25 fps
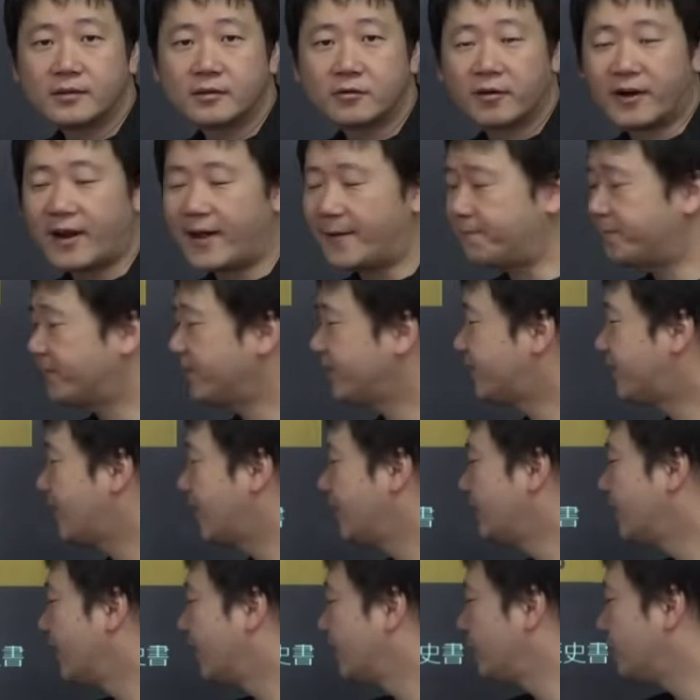これ
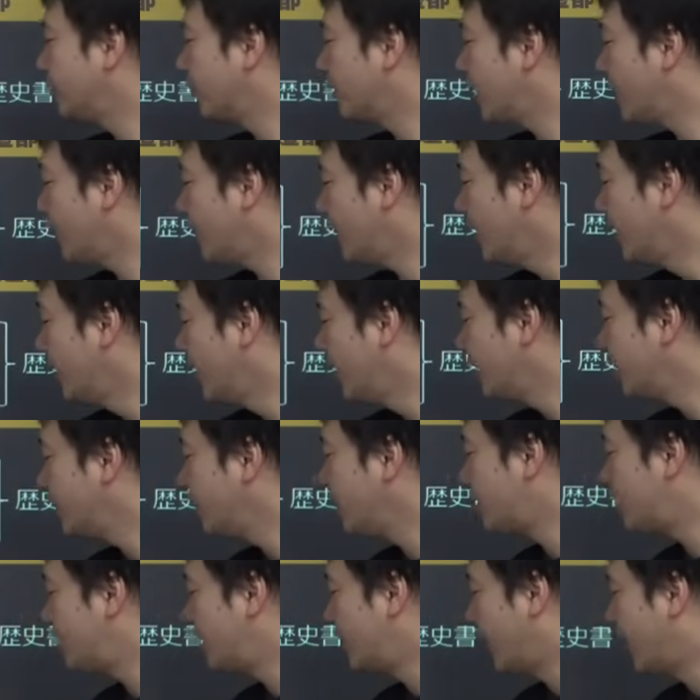3代とか
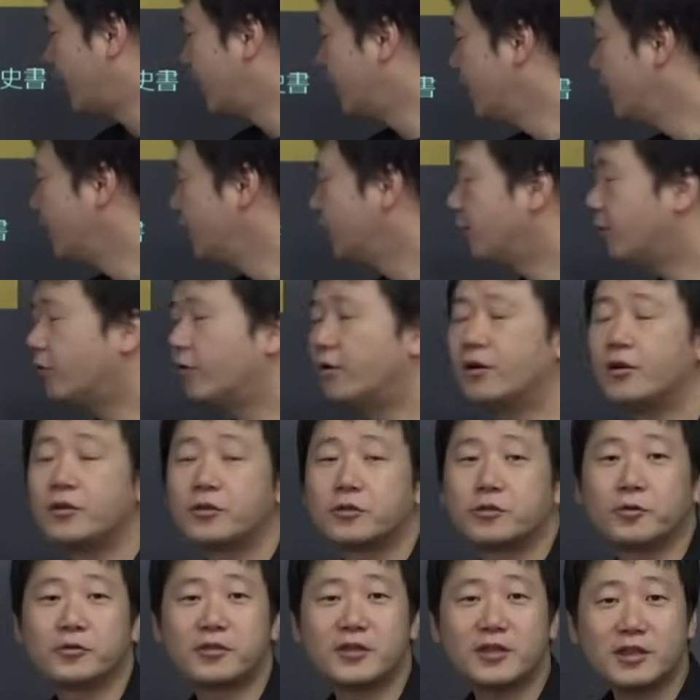1代の
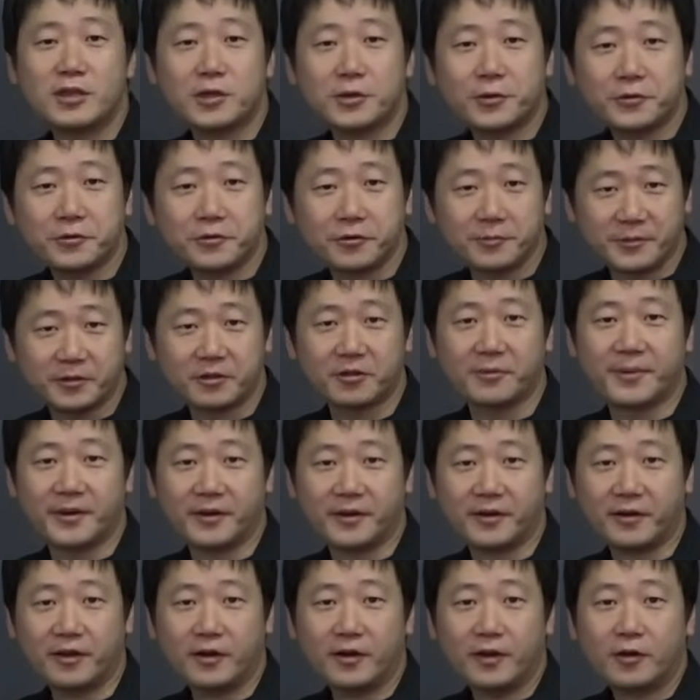土地所有を認め
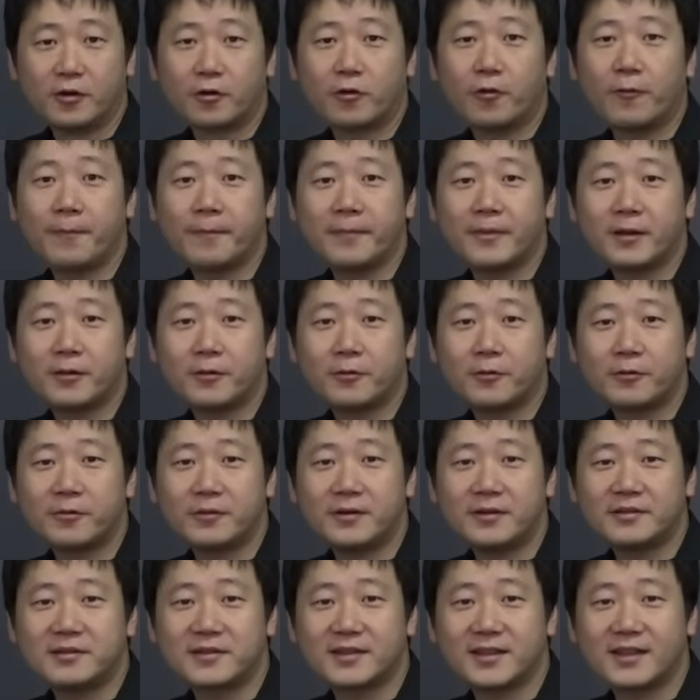る、こんな法
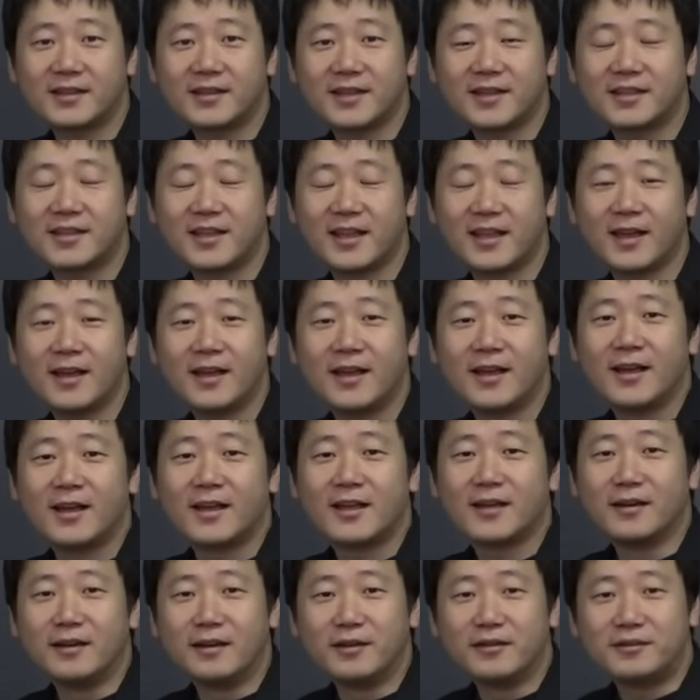律ができて
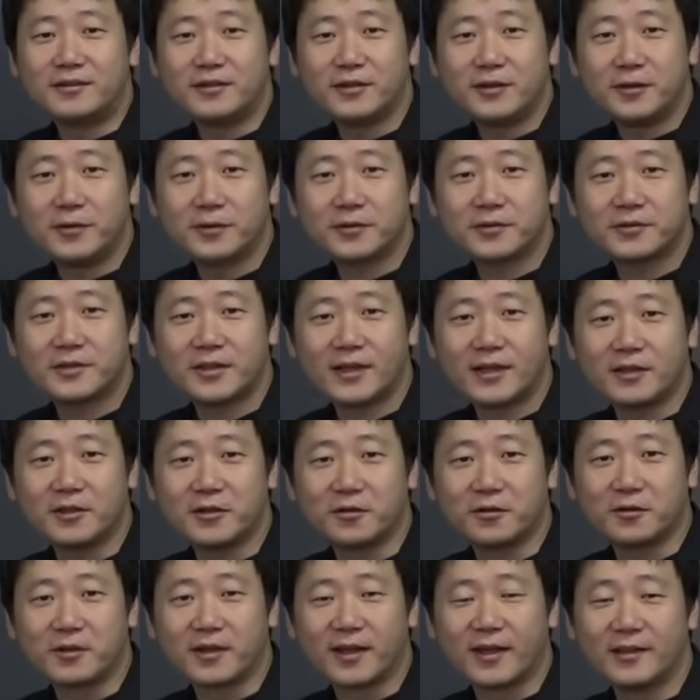律令制
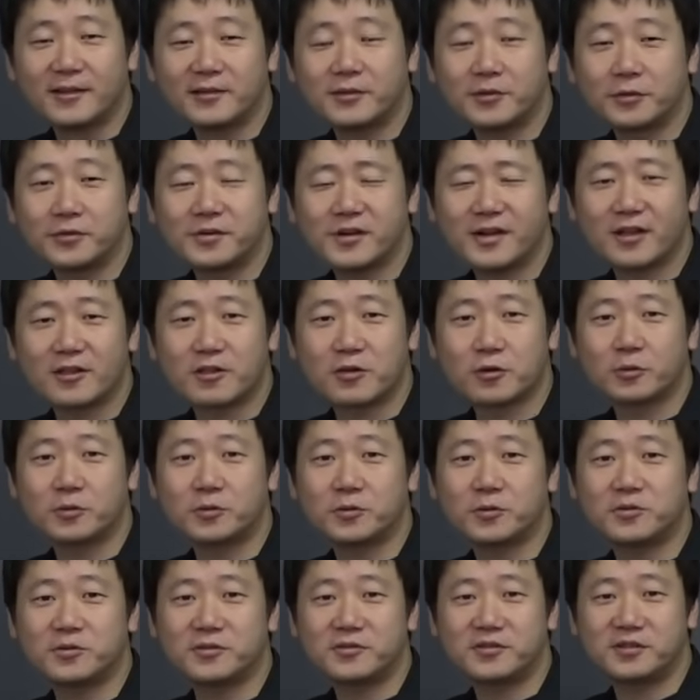度の原則がちょっ
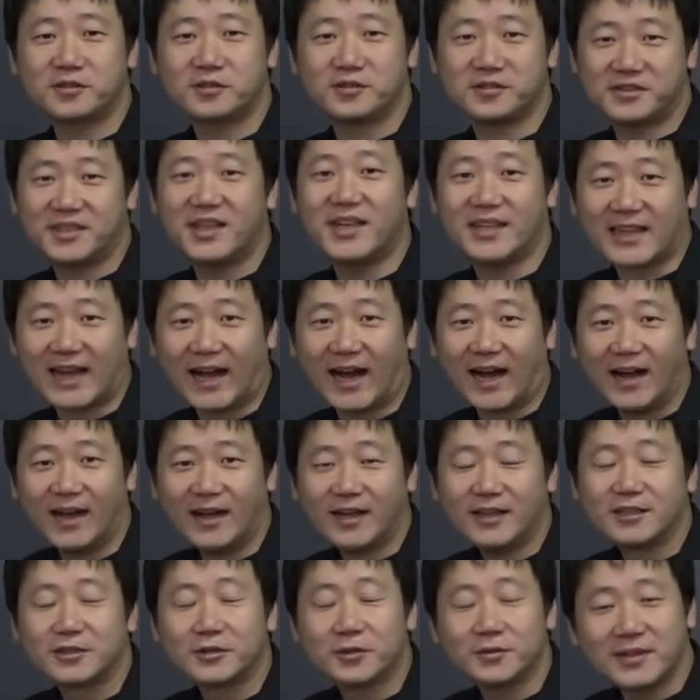とずつ崩れた、
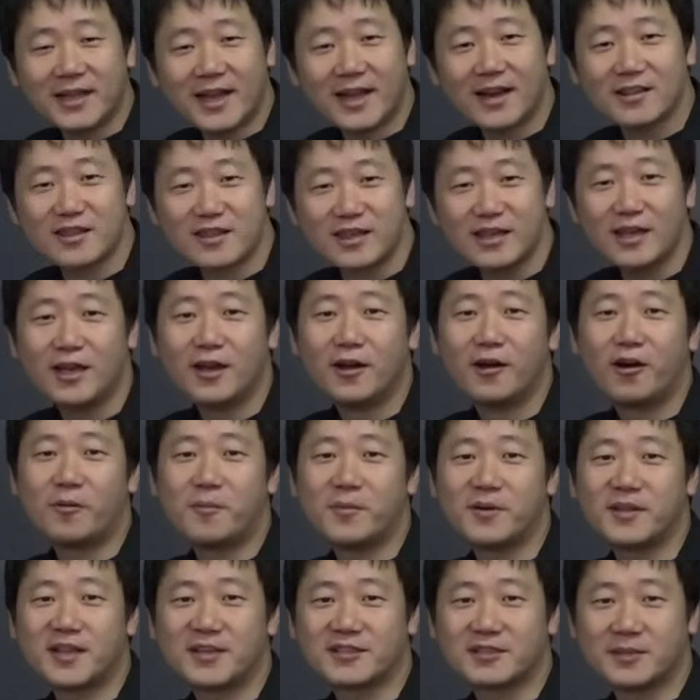そんな話
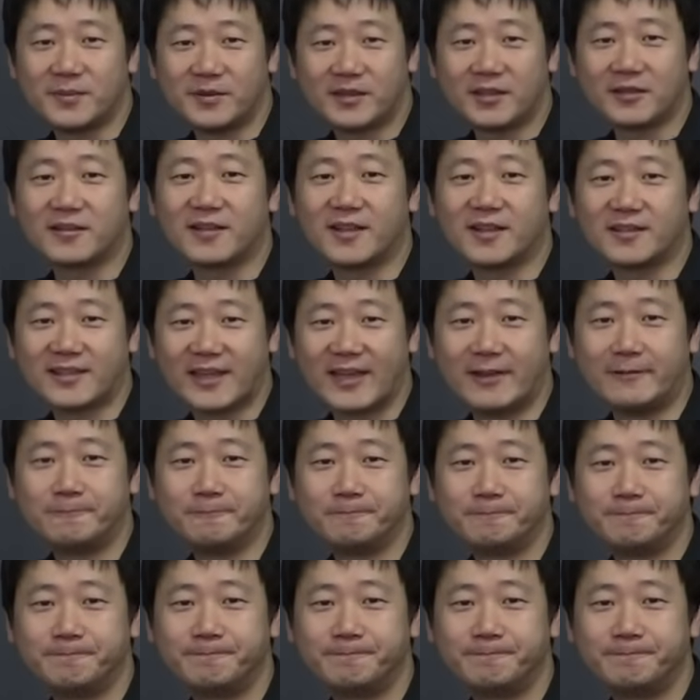思い出してみてください。